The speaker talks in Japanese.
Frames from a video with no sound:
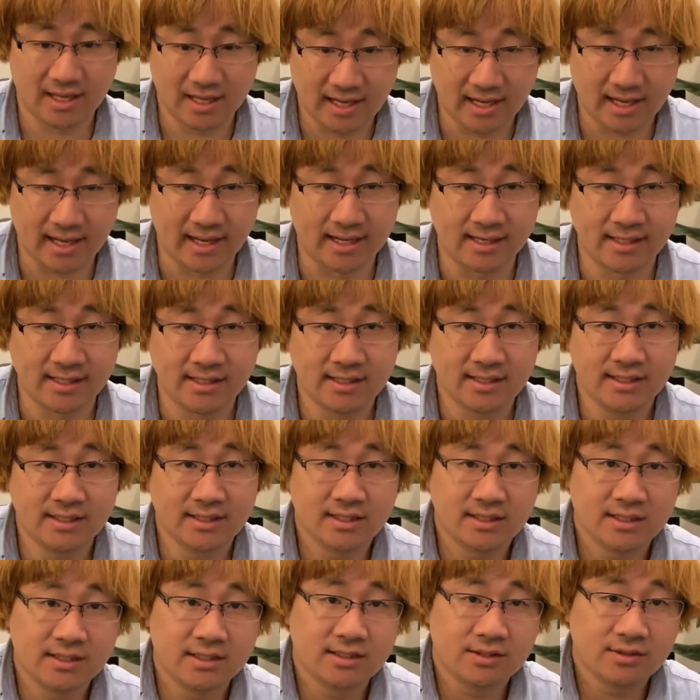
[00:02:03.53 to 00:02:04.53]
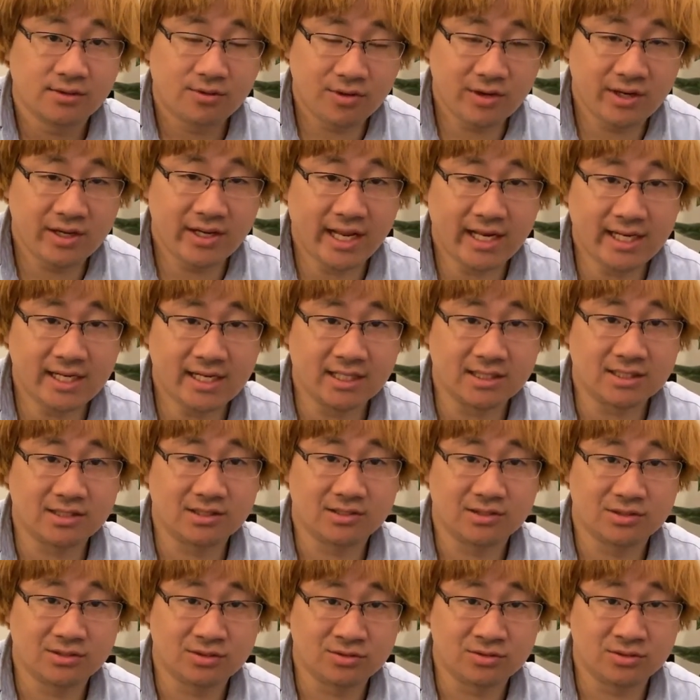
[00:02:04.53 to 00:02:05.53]
はいこれ何かっ
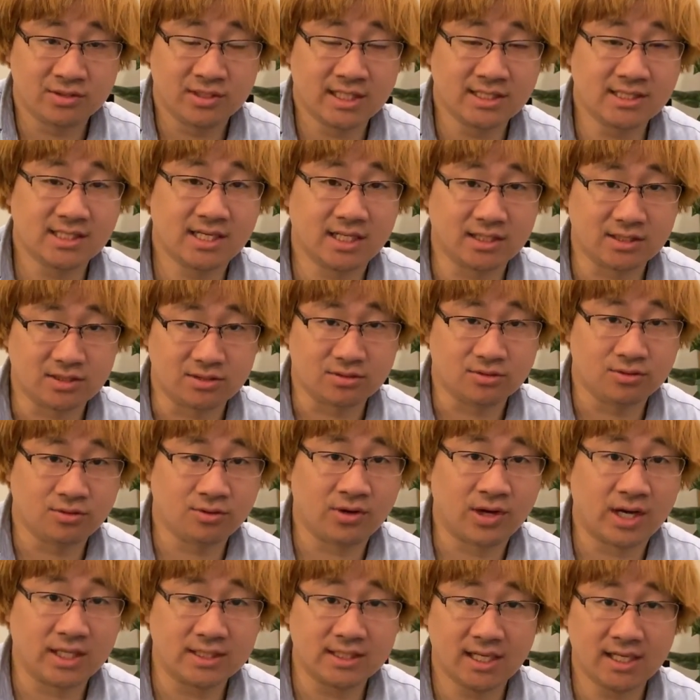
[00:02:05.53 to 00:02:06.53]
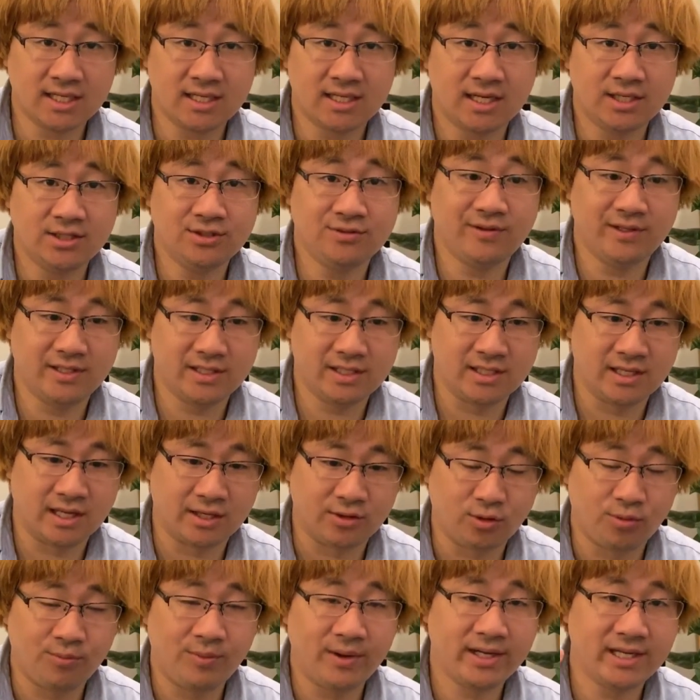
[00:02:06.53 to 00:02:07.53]
ていうなぜかっていうとアタッカーの上にあ
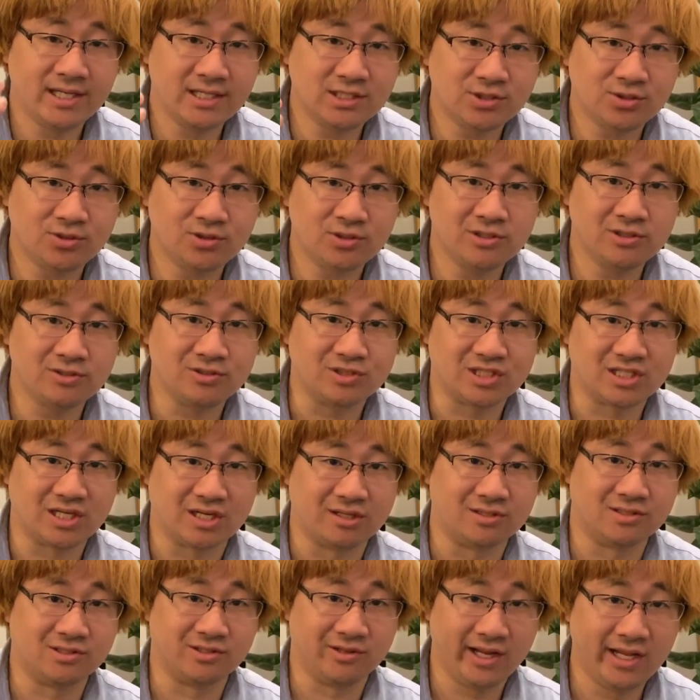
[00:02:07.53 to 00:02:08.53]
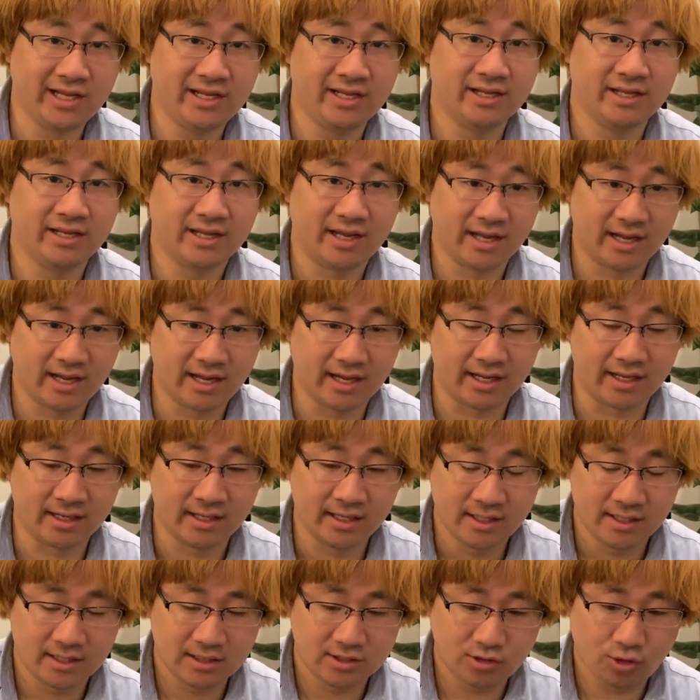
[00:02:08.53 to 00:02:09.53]
のおまけ小球口があるんですよね、はい、
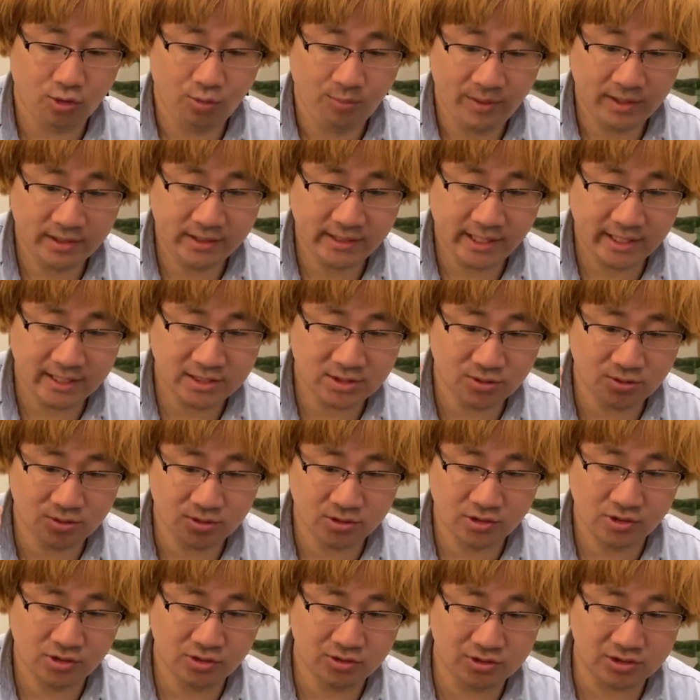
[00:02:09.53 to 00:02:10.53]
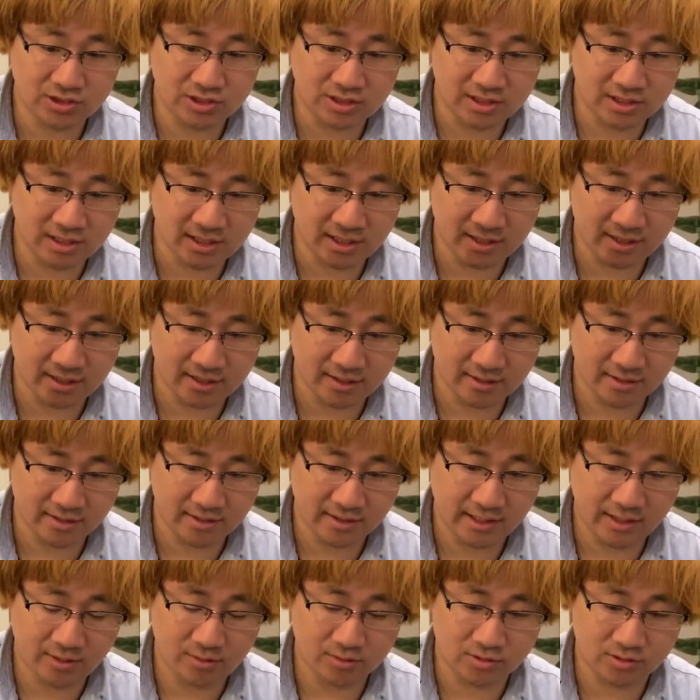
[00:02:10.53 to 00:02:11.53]
おまけ小球口に
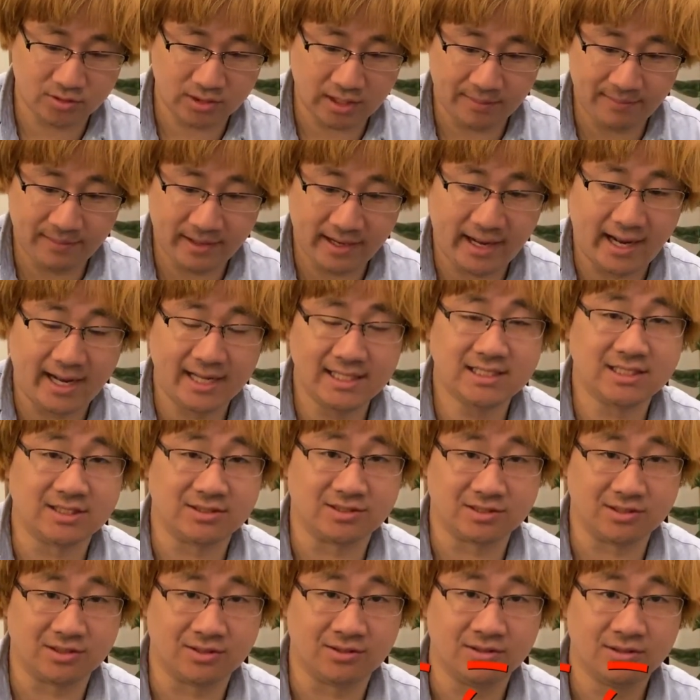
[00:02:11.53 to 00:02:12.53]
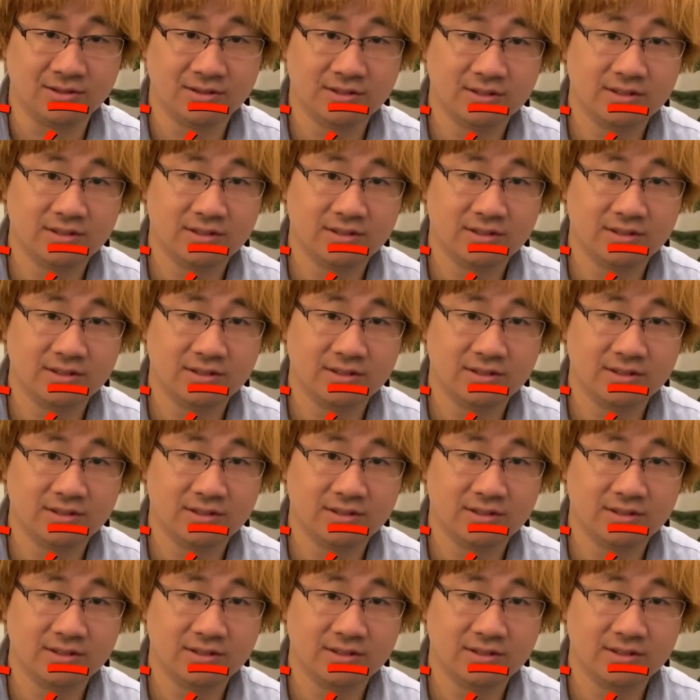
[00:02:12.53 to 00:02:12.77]
結構球が入っちゃうんですよ